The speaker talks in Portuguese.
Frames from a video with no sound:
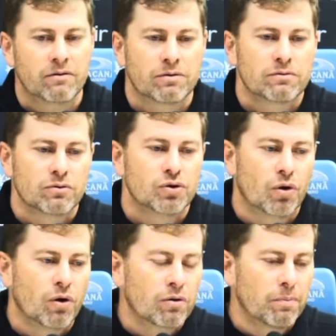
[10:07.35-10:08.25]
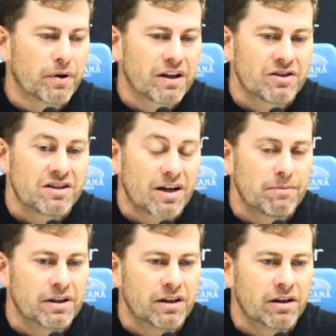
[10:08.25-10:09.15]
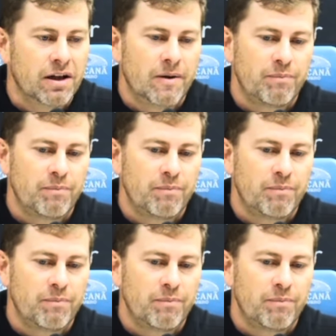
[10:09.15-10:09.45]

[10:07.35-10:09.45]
No, no, jogo, porque a gente sabia